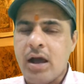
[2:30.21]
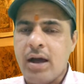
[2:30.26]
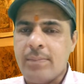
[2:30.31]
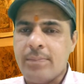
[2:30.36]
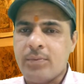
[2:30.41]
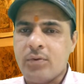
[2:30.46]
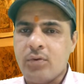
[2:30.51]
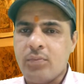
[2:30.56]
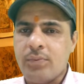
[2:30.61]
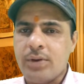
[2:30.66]

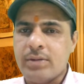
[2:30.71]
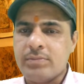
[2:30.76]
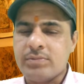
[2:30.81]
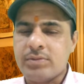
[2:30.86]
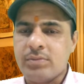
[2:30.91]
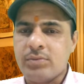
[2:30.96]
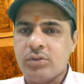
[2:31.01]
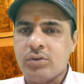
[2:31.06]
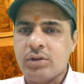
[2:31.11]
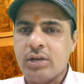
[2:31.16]
आपको प्रेम
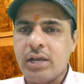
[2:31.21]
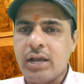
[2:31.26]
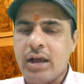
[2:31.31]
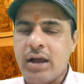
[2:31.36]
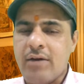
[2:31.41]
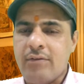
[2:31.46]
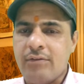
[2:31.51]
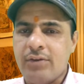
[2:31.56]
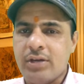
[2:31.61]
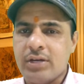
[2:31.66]
संबंधों के लिए
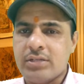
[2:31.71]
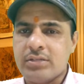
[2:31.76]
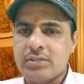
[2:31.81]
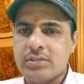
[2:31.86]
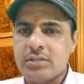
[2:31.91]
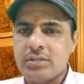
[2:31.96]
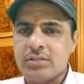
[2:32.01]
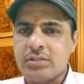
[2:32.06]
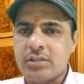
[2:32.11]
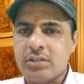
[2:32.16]
काफी
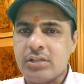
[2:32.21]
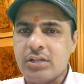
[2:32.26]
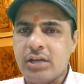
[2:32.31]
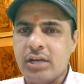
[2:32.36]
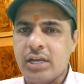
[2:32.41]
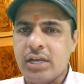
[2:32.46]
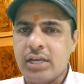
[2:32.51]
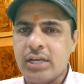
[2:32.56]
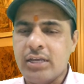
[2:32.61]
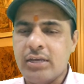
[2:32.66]
अच्छी स्थिति
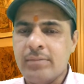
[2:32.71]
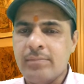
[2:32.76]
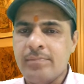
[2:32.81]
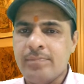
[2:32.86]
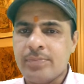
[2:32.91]
रहेगी